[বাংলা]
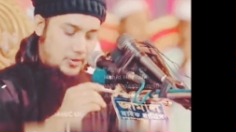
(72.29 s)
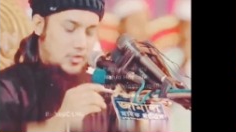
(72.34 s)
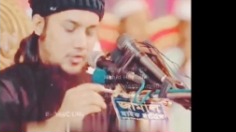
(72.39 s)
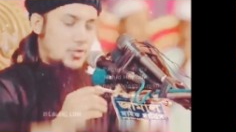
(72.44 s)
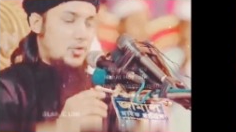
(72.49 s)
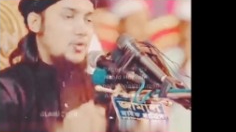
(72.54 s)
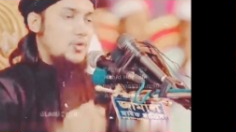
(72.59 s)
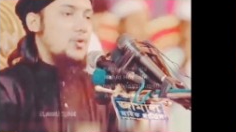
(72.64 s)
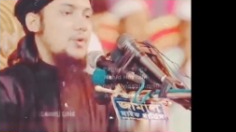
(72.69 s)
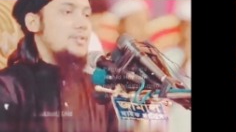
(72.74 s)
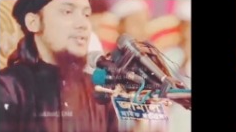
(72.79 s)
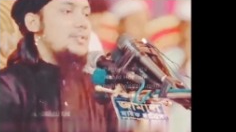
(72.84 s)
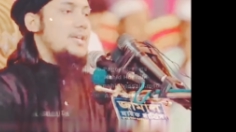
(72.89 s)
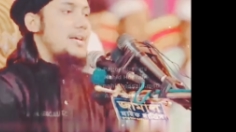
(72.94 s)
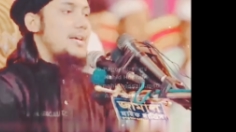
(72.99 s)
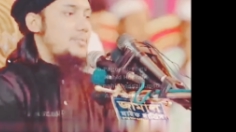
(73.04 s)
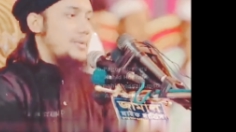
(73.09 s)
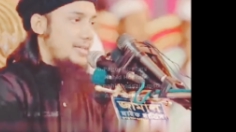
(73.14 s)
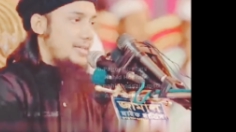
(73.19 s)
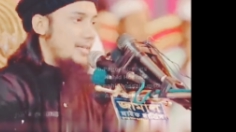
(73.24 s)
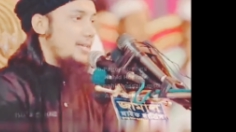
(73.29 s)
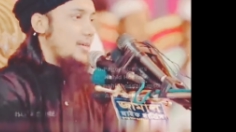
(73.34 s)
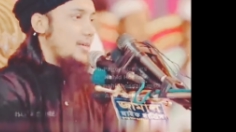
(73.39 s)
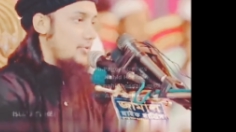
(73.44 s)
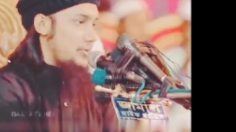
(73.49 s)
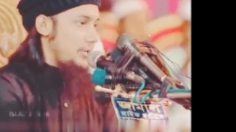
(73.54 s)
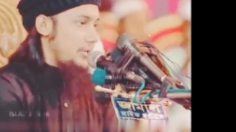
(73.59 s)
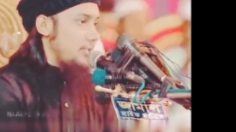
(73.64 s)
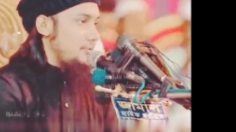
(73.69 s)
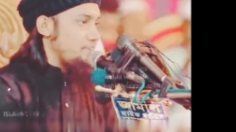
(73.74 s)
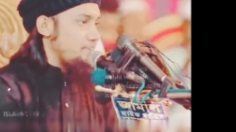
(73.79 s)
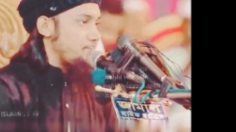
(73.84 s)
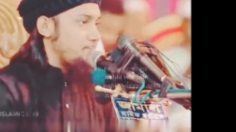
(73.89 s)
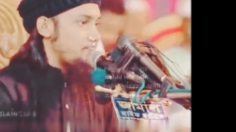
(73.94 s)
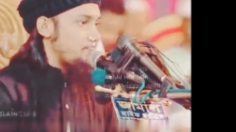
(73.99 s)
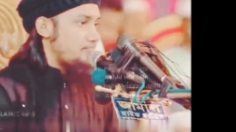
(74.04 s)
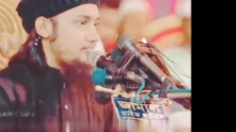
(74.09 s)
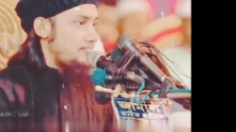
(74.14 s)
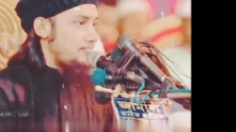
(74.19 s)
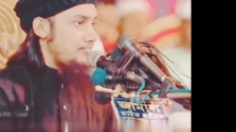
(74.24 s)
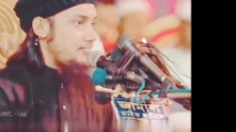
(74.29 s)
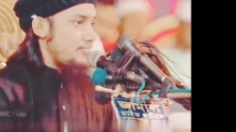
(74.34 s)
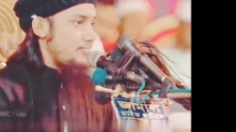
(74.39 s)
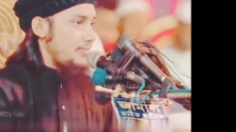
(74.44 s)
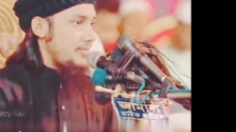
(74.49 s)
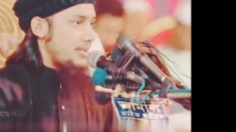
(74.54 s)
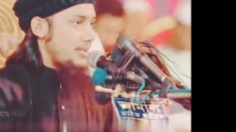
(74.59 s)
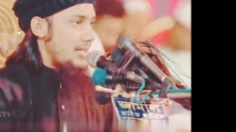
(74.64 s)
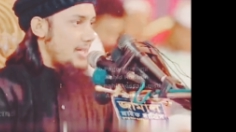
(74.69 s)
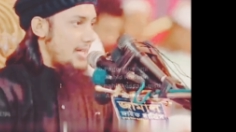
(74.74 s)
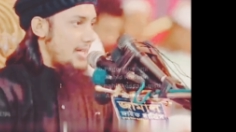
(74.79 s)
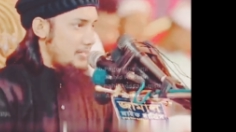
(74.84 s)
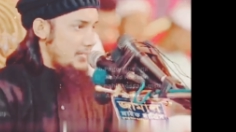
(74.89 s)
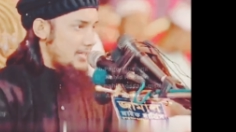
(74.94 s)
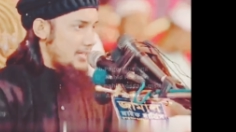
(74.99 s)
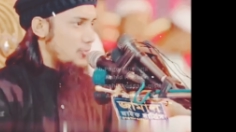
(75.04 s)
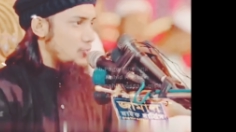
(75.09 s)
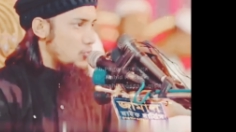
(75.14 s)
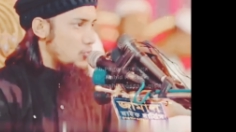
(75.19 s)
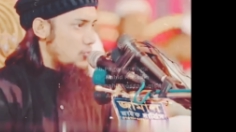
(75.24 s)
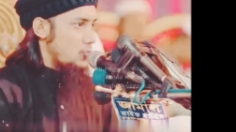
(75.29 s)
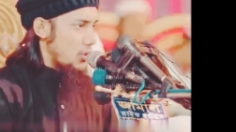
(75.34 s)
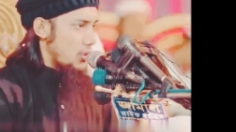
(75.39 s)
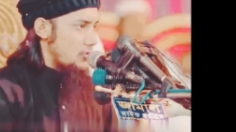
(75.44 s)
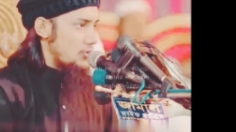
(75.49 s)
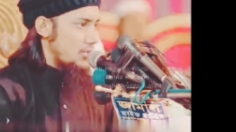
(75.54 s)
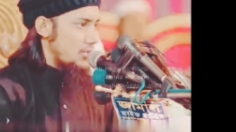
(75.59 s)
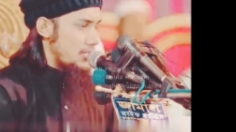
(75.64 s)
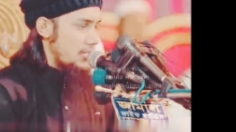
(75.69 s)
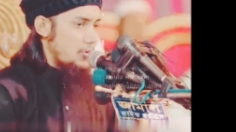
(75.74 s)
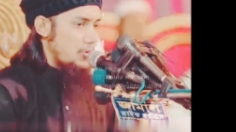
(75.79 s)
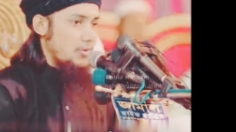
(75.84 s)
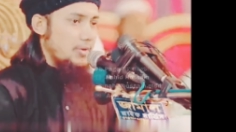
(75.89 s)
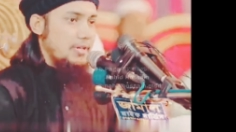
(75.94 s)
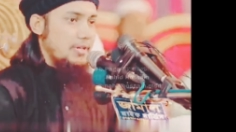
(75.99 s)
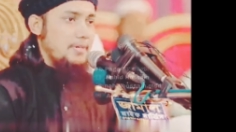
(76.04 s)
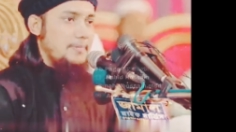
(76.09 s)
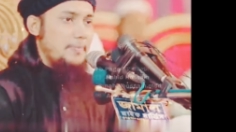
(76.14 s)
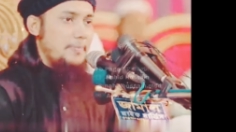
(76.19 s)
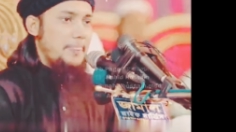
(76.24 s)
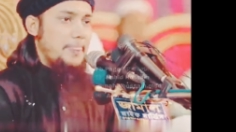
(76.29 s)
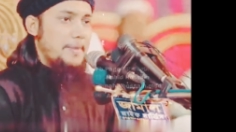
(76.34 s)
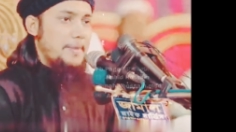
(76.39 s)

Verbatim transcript: দখল করেছে আমাদের কারণেই আমাদের দুর্বলতার কারণেই